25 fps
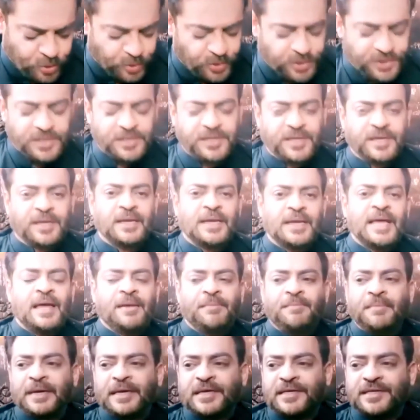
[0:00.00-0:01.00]
छोड़ दीजिए
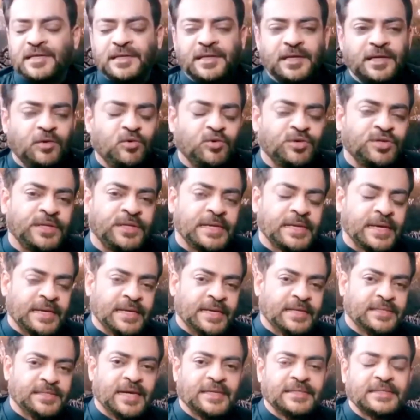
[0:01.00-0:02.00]
मैं किसी के लिए कुछ नहीं
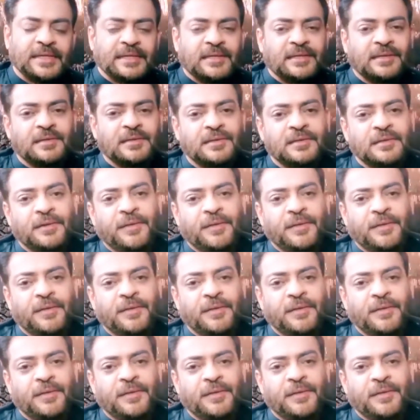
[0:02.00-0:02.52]
कहना चाहता